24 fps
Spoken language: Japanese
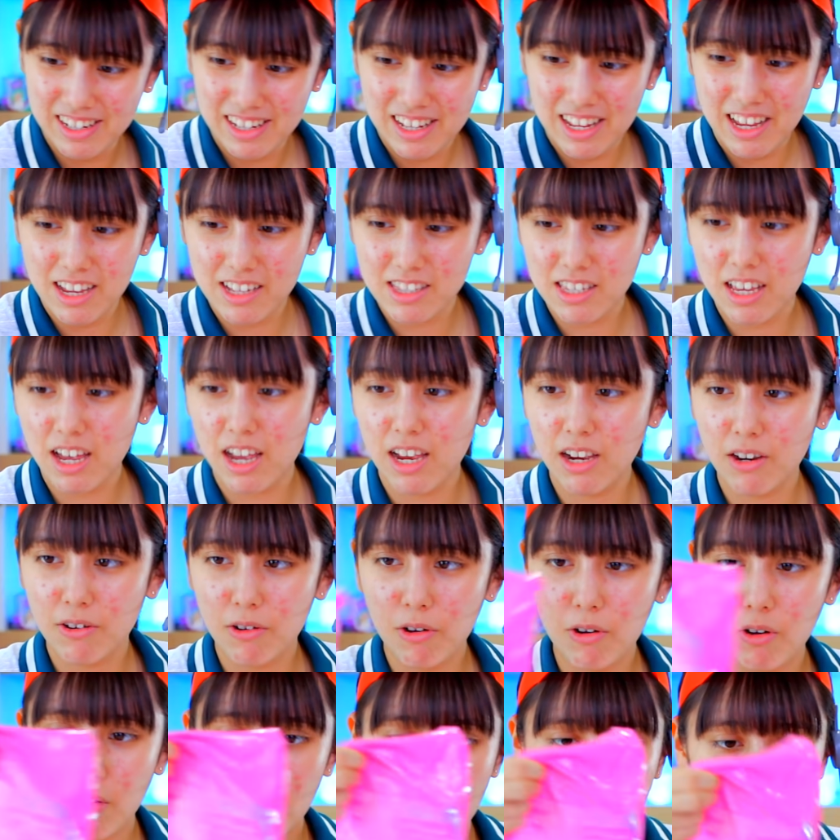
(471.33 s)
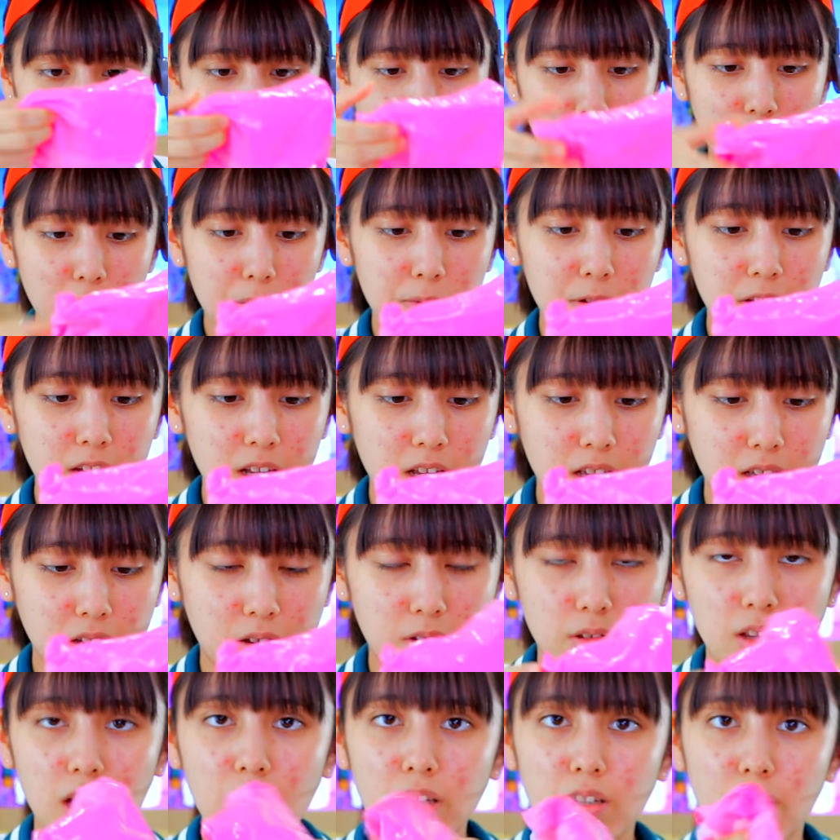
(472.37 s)
で最後、これもかぶれなんです
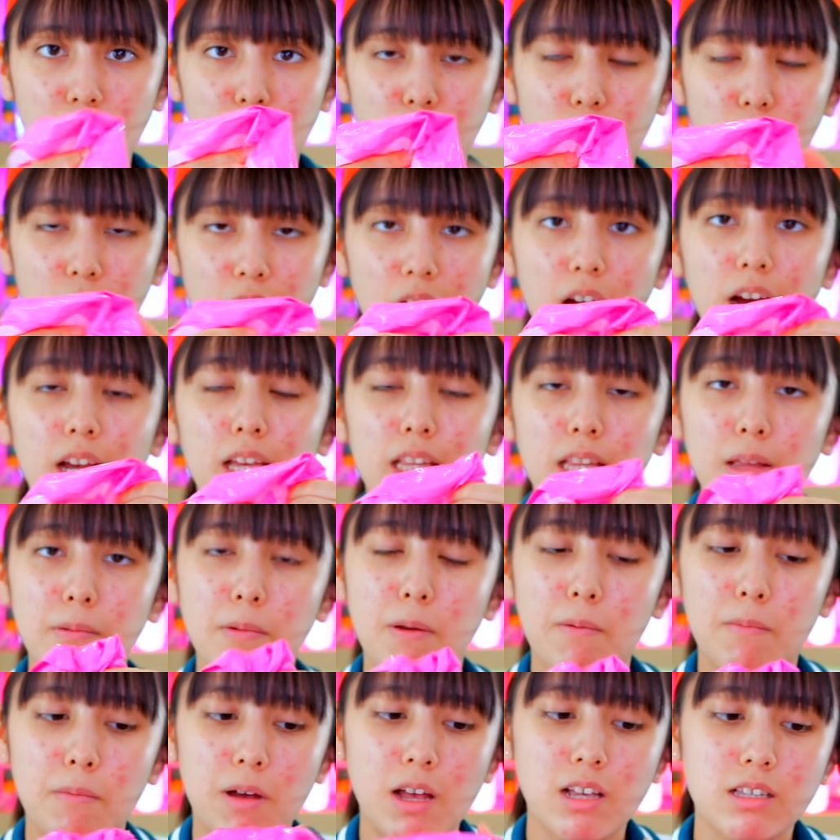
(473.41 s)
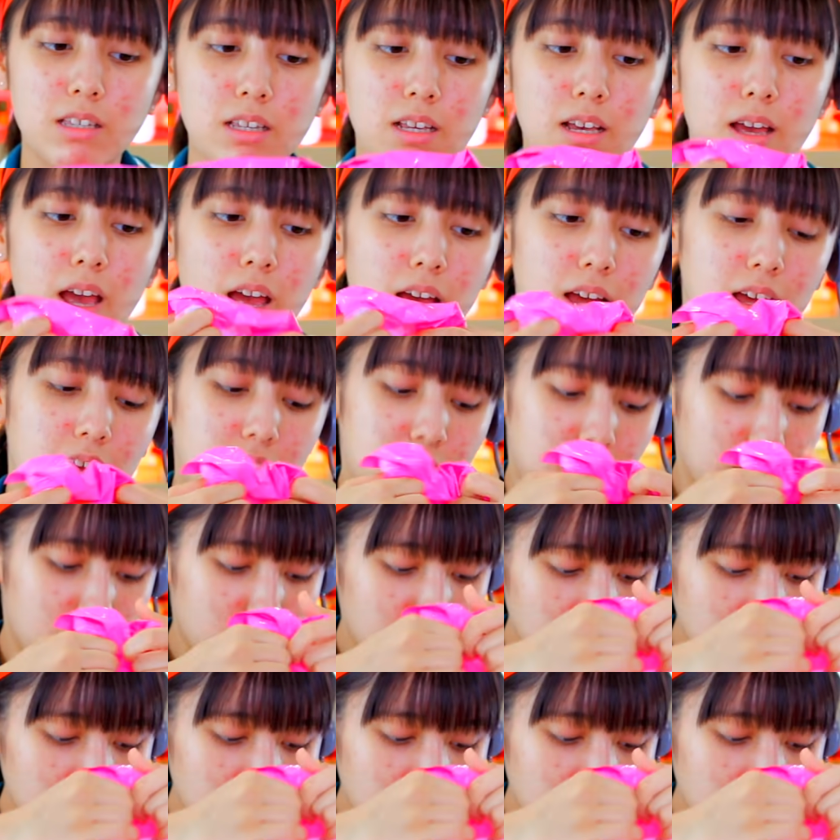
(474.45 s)
けど、なんだろうこれ、開けてみます。